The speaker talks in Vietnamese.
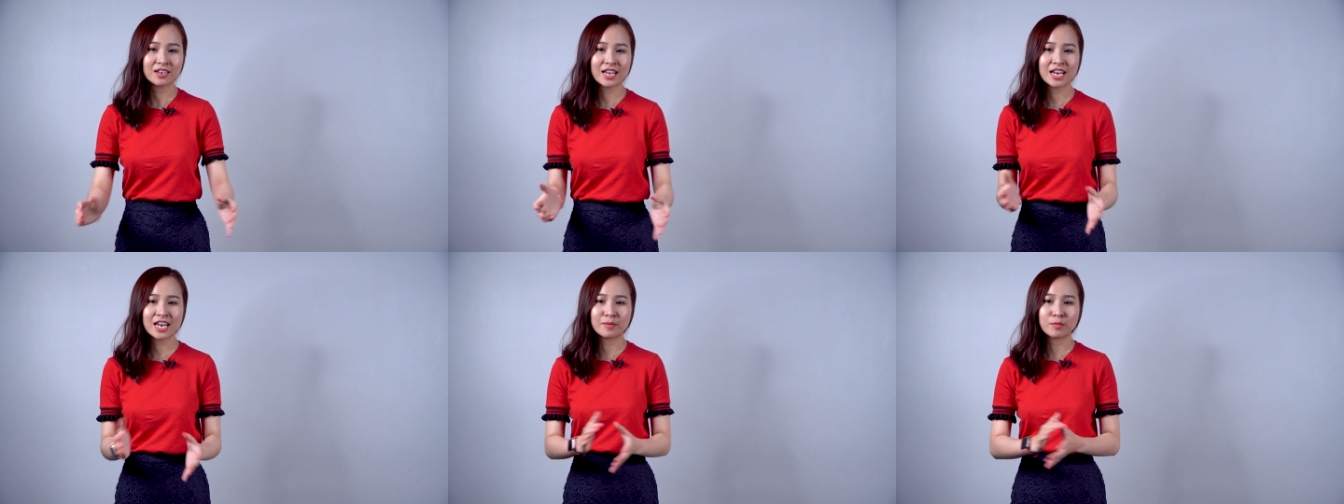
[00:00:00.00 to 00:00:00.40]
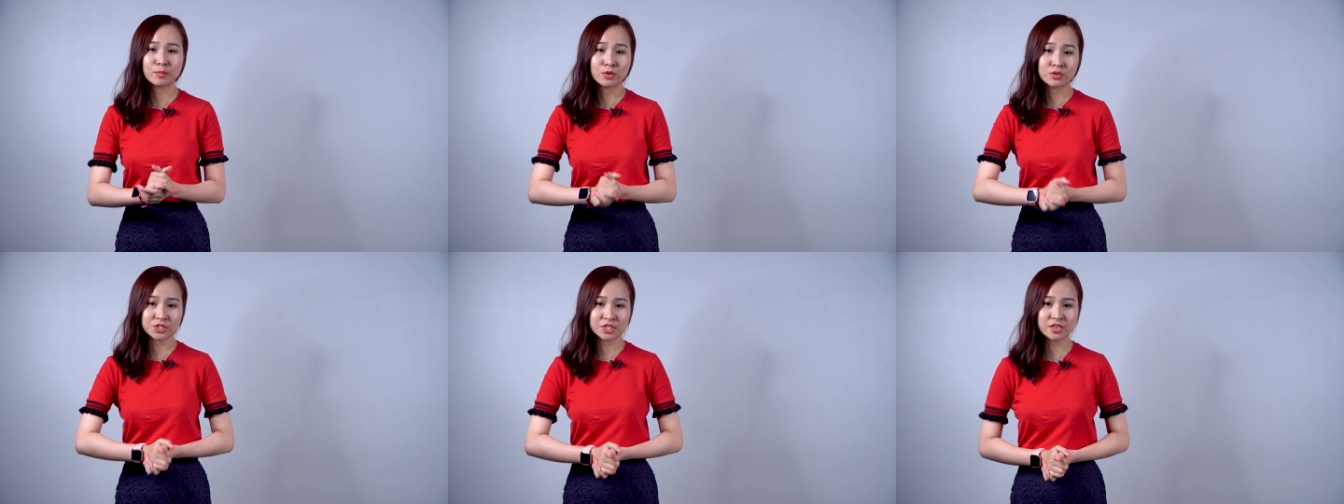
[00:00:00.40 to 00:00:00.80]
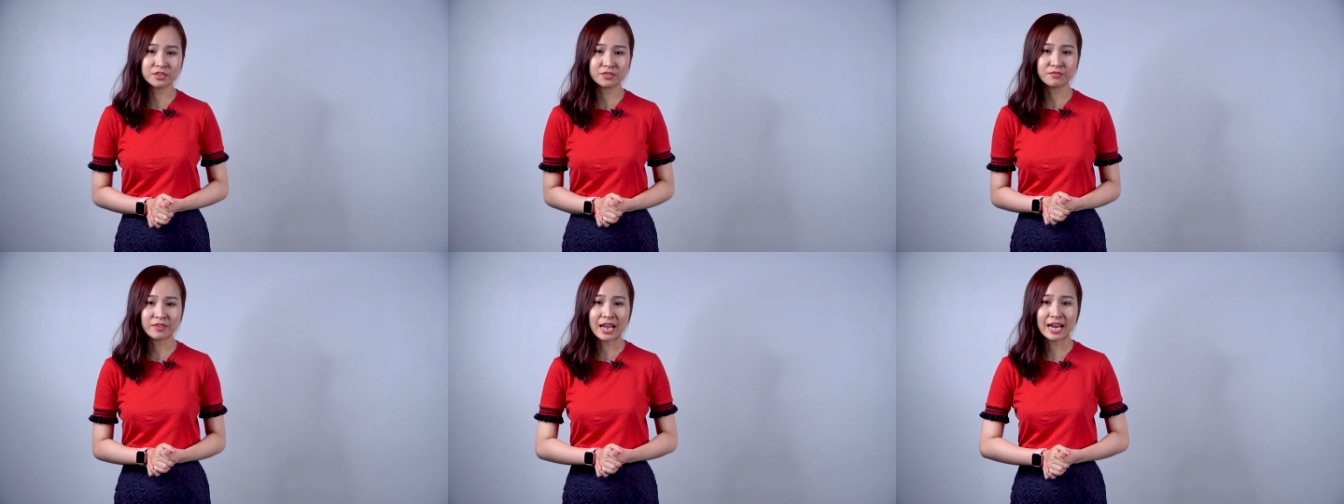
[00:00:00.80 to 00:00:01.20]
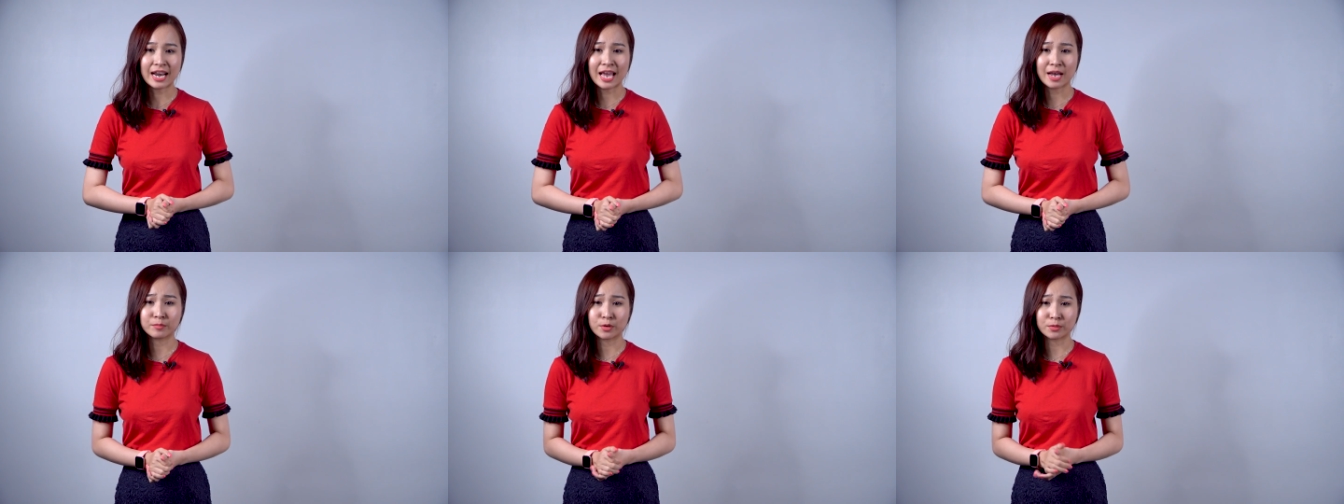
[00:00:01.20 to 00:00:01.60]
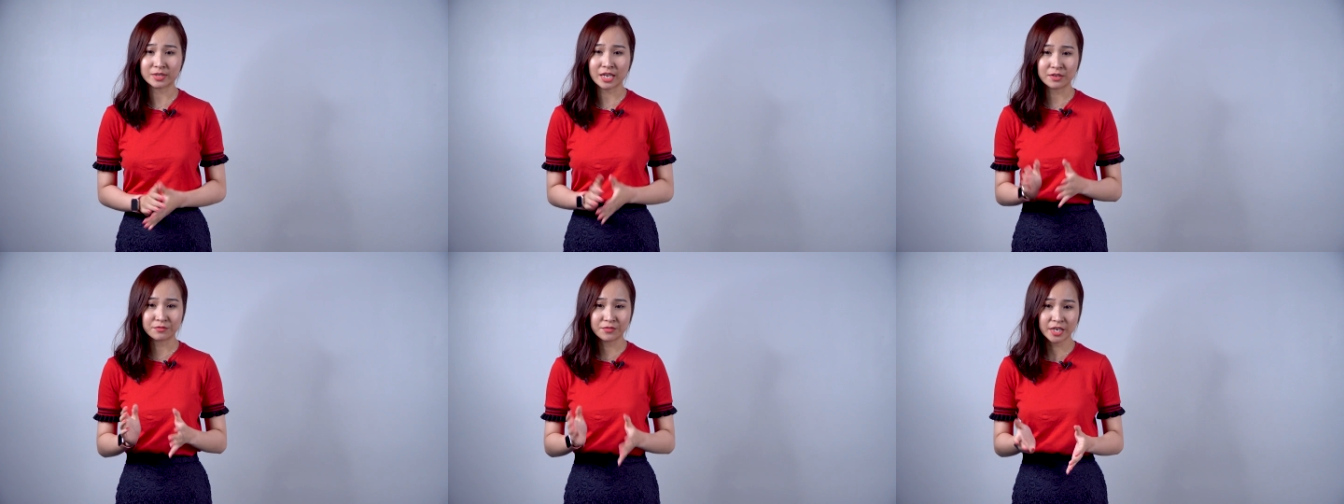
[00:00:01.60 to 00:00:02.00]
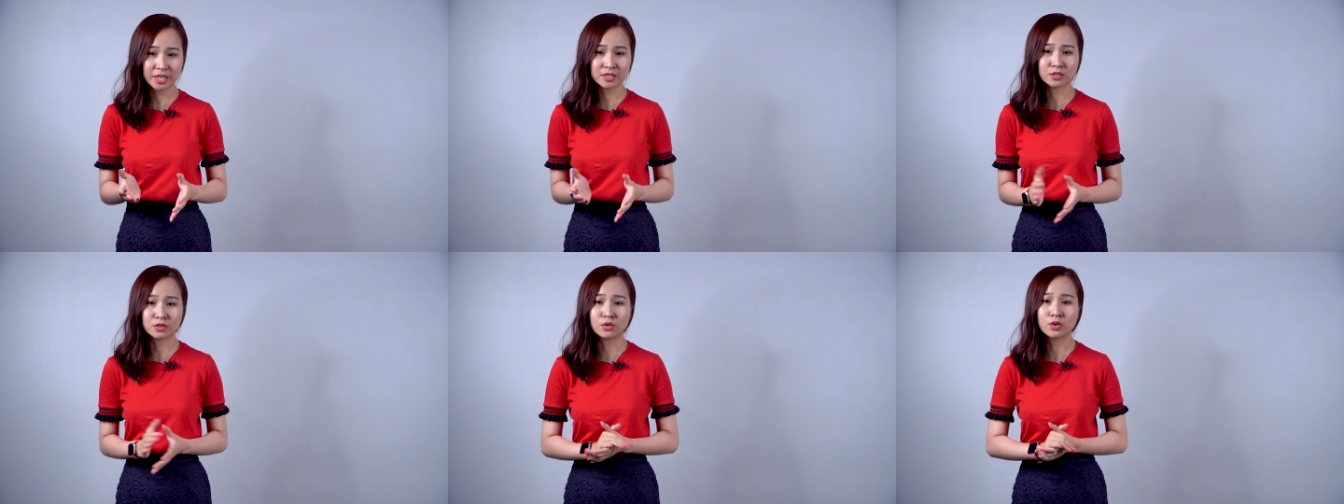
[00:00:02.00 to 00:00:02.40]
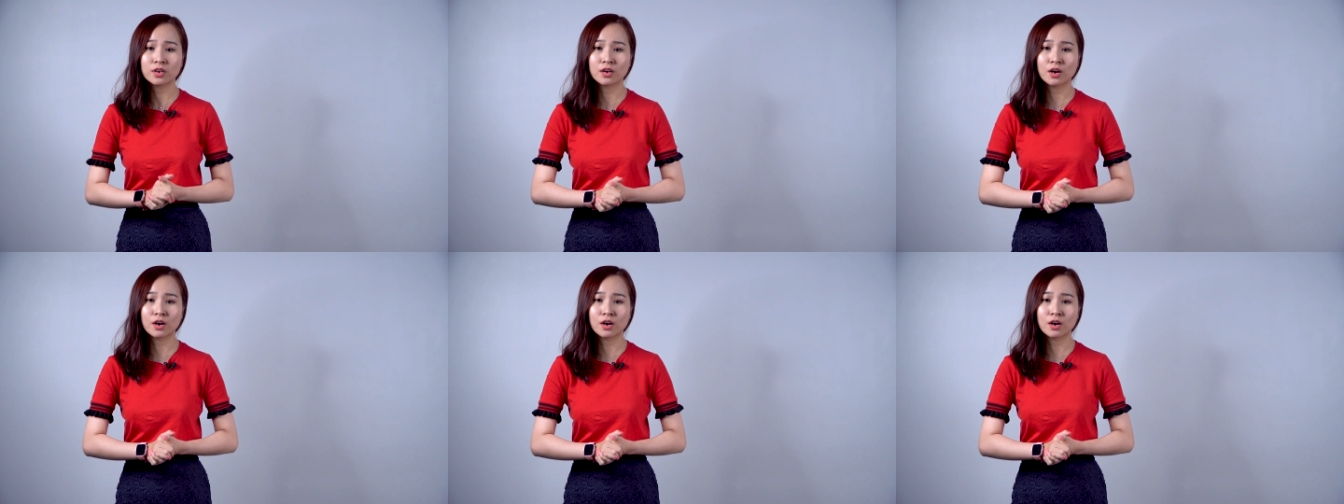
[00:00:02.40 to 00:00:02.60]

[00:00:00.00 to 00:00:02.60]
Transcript: Hunley là một luật sư và là một thành viên của